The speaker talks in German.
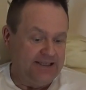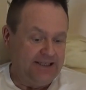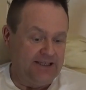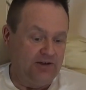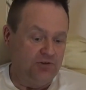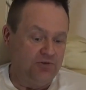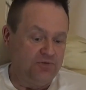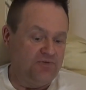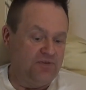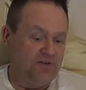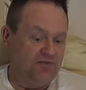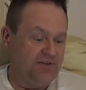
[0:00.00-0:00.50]
Ja,
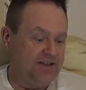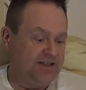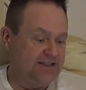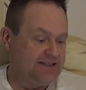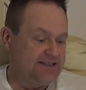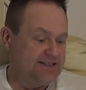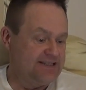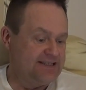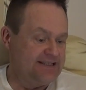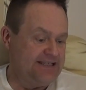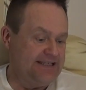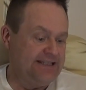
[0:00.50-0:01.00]
und wir
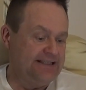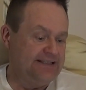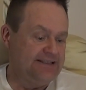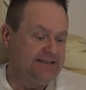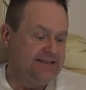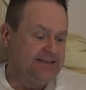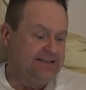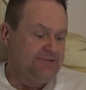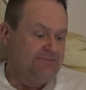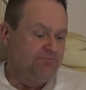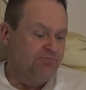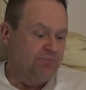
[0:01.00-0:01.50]
werden sehen,
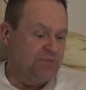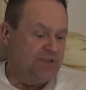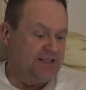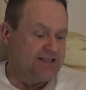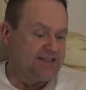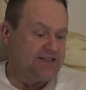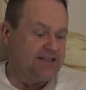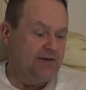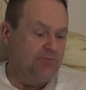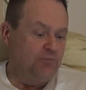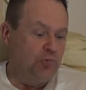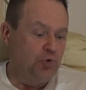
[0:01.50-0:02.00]

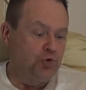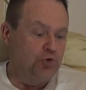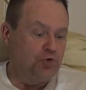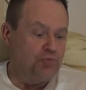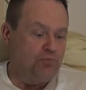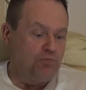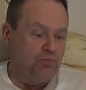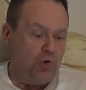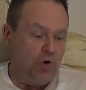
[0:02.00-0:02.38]
dass der Mond